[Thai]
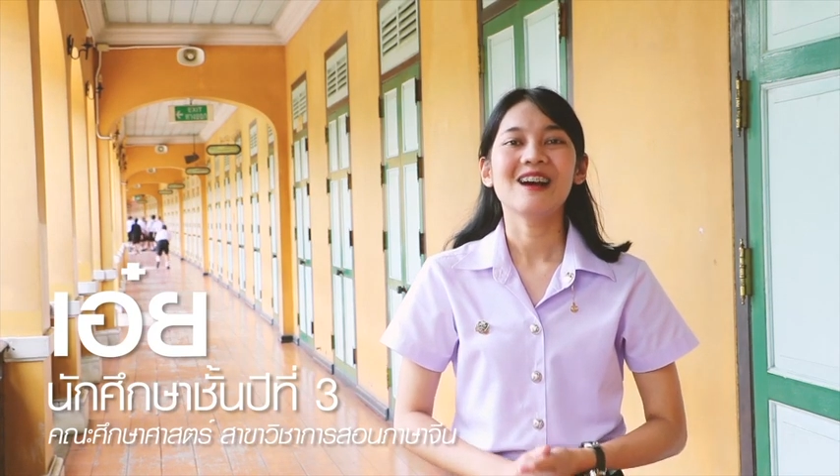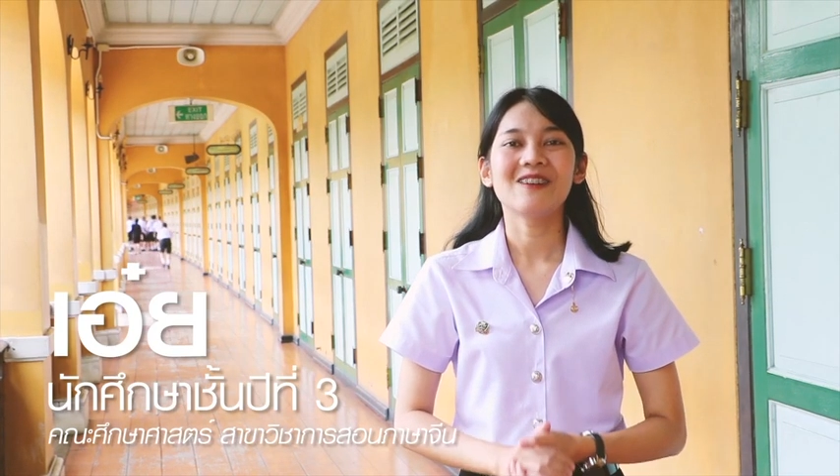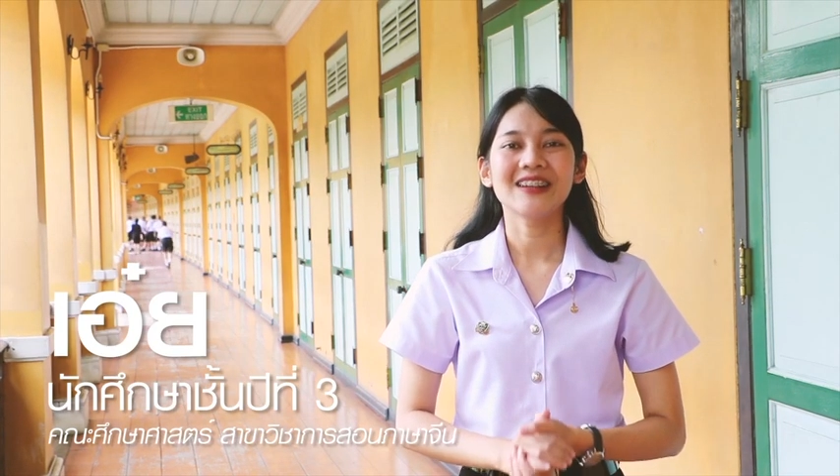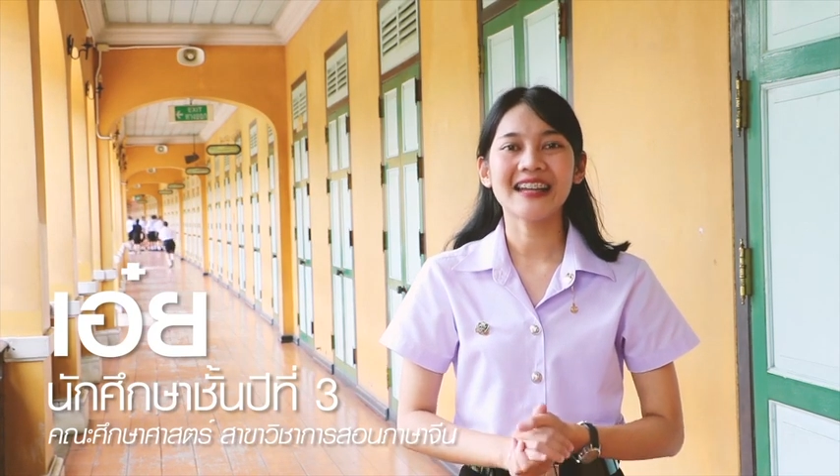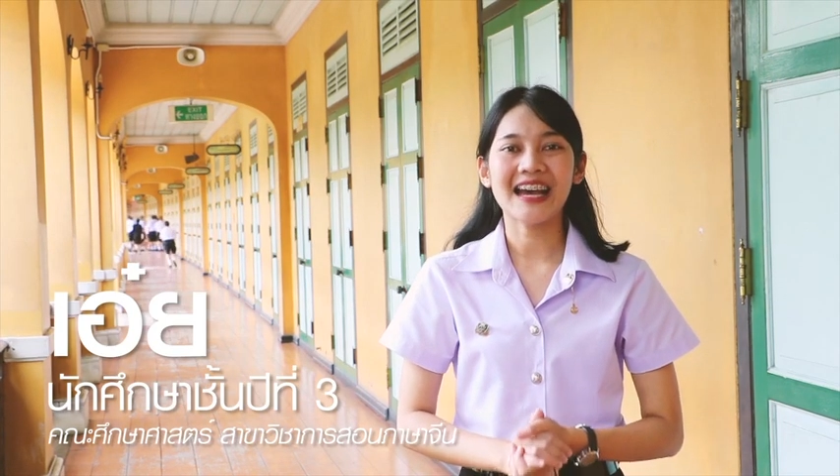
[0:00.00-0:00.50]

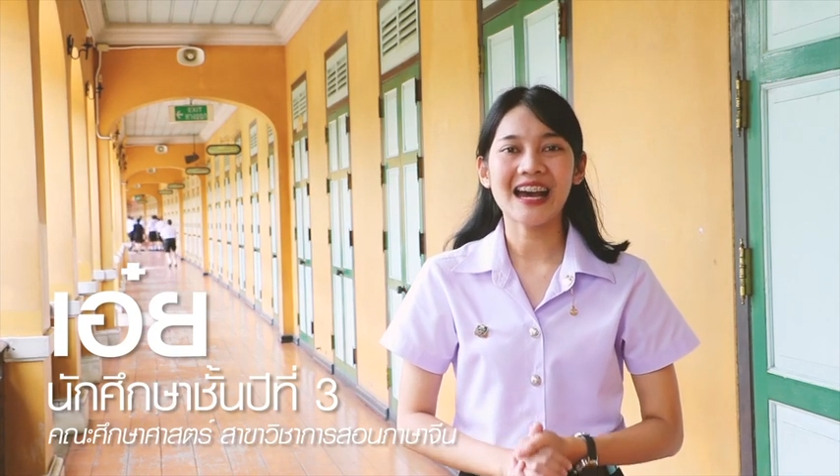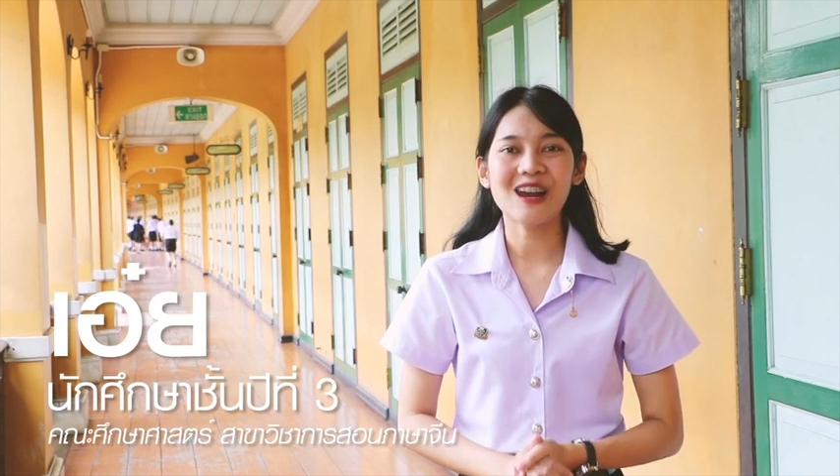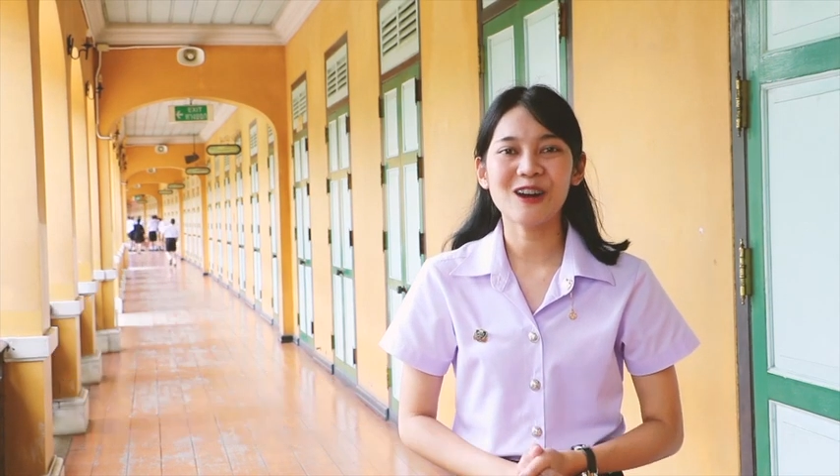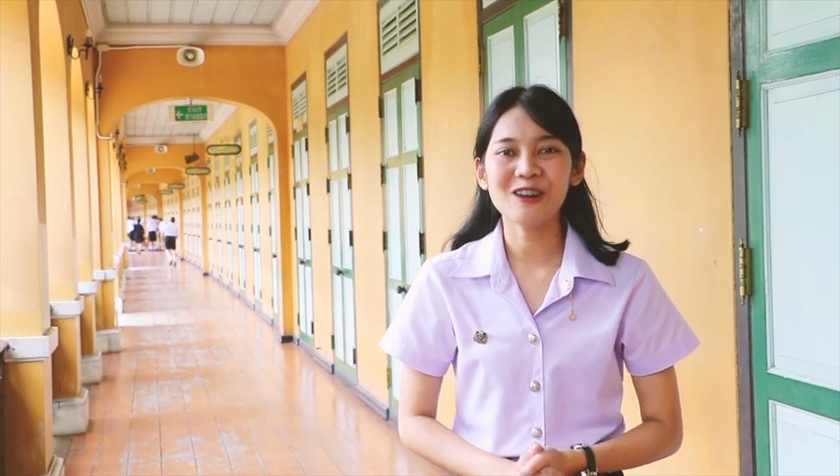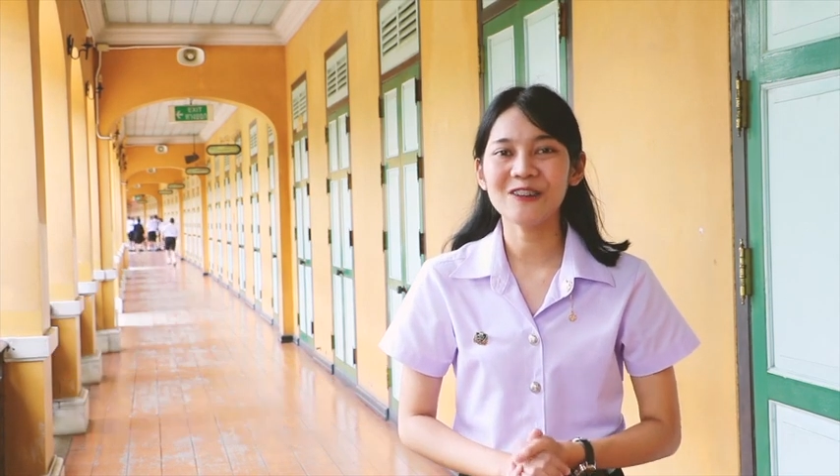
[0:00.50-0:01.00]
วันนี้นะคะ
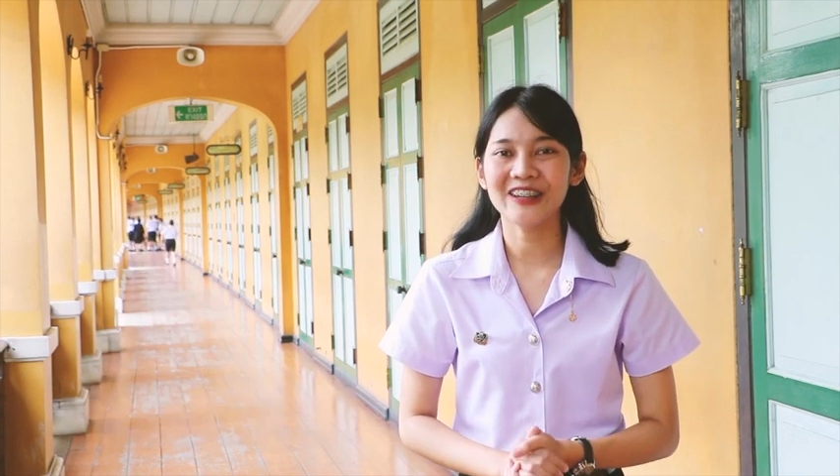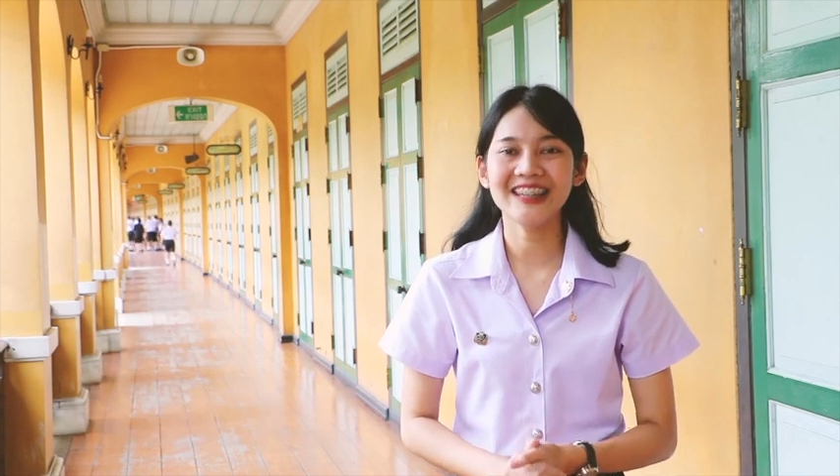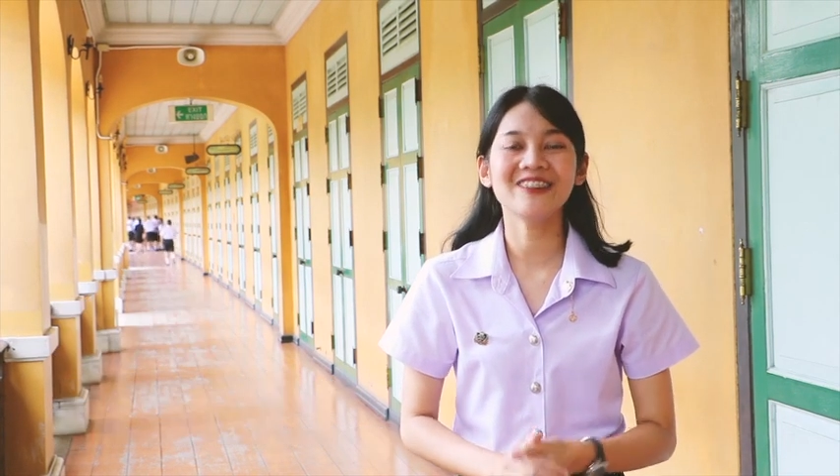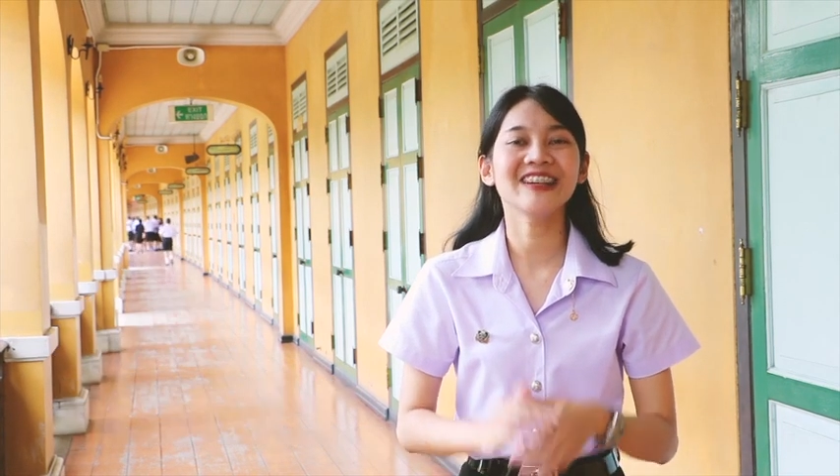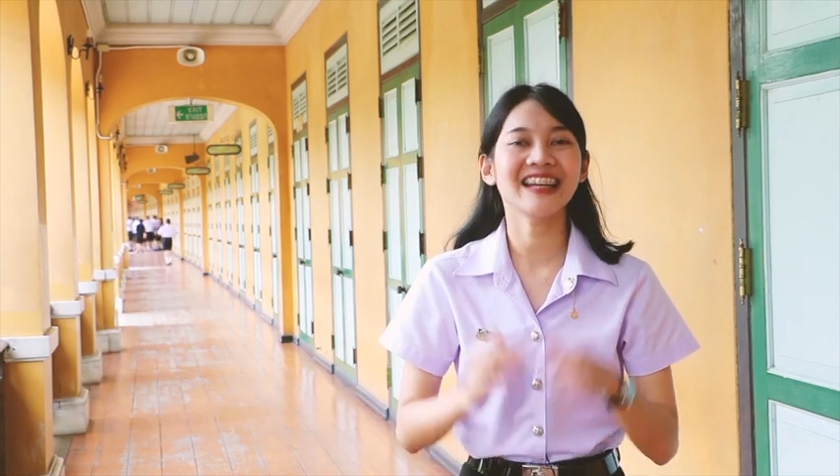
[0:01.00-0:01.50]
เราก็อยู่กัน
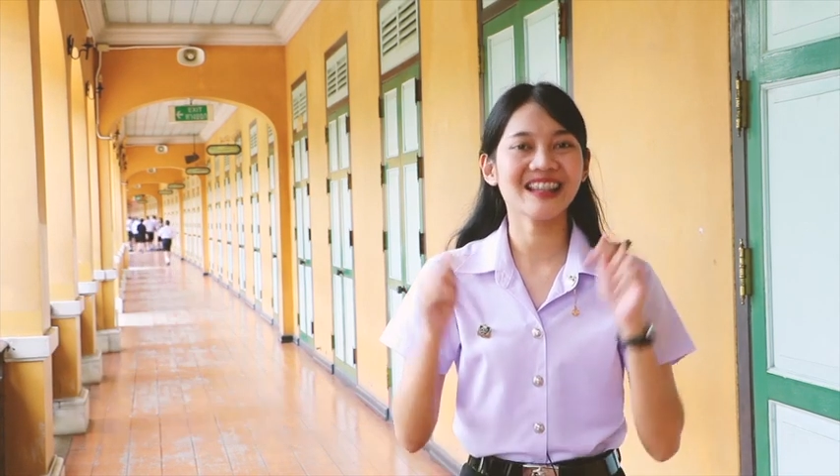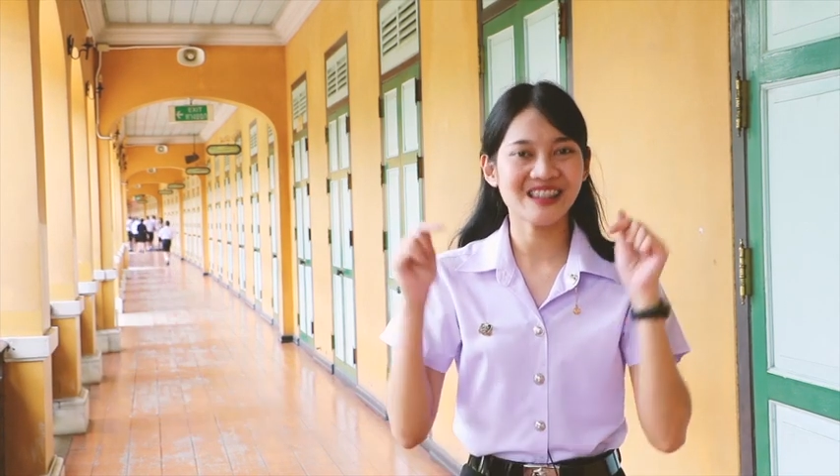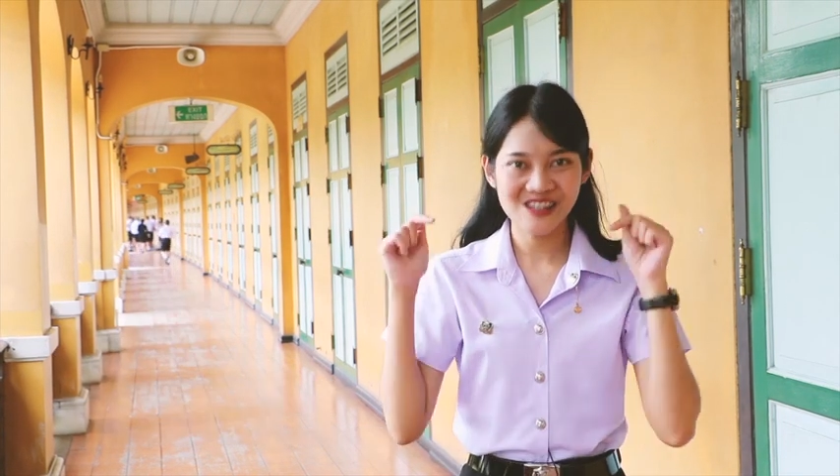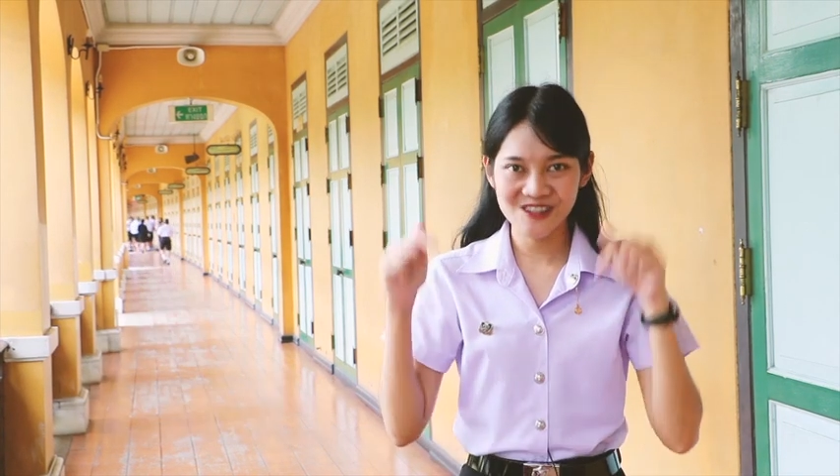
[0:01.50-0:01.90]
ที่โรงเรียน